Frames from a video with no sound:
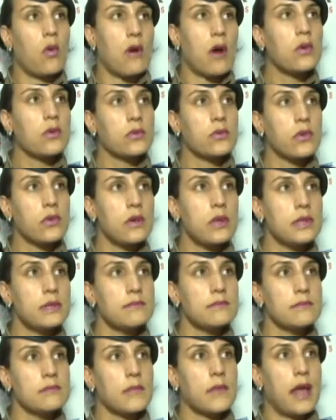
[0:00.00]
com a autora,
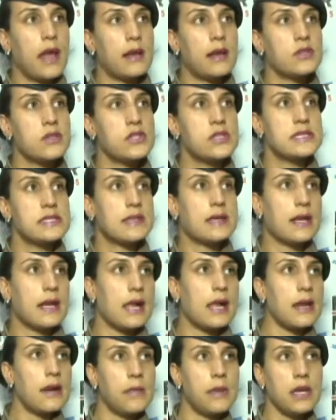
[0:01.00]
ela disse
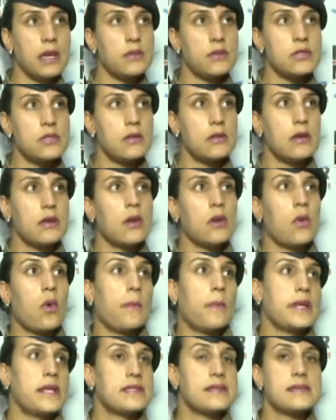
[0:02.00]
claramente
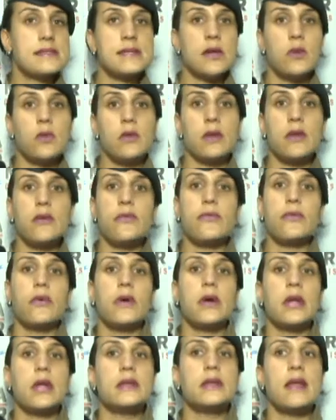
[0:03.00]
com precisão que
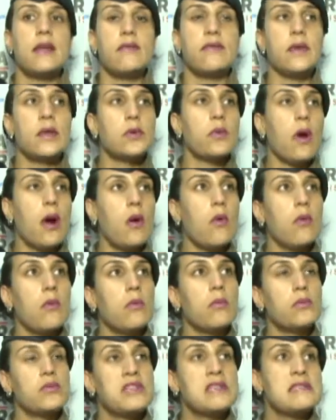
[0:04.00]
foi devido a
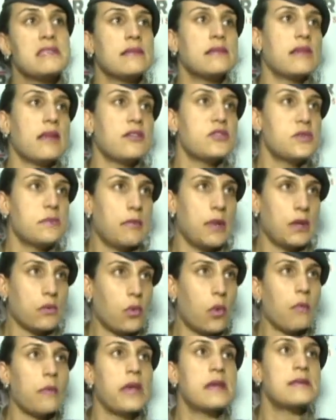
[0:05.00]
um
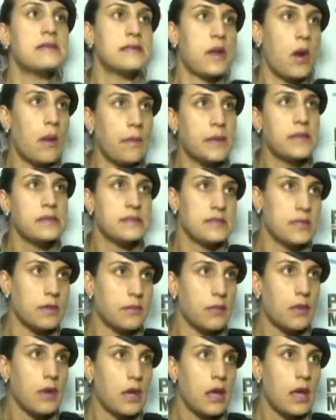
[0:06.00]
desentendimento comercial a
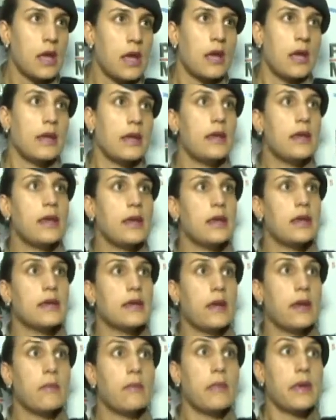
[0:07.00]
princípio. E
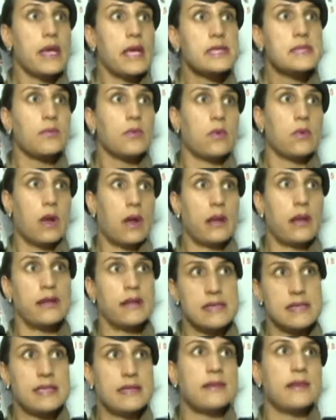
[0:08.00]
que o mesmo, além
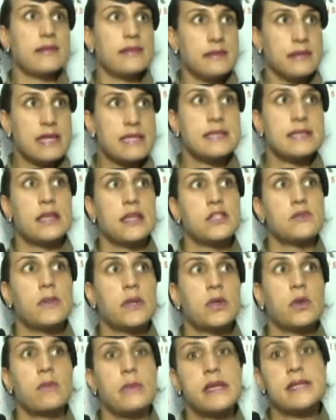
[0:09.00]
desse
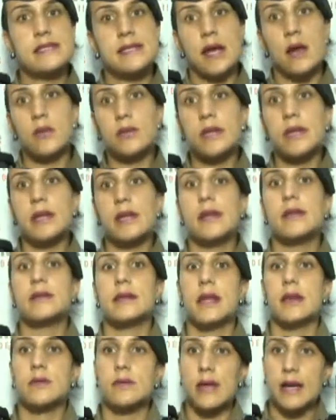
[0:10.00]
desentendimento comercial, teria
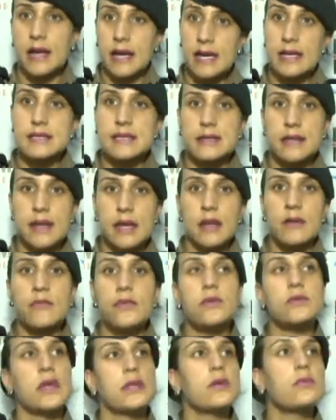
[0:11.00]
entrado na casa dela e
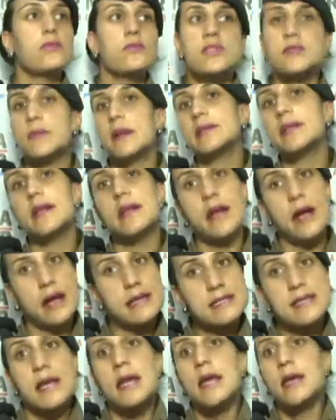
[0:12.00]
furtado alguns
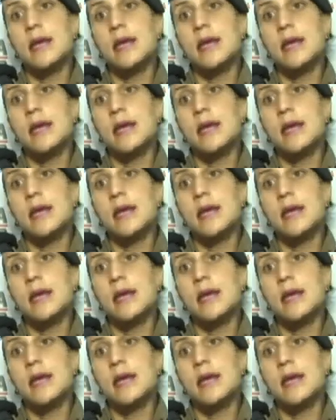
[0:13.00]
materiais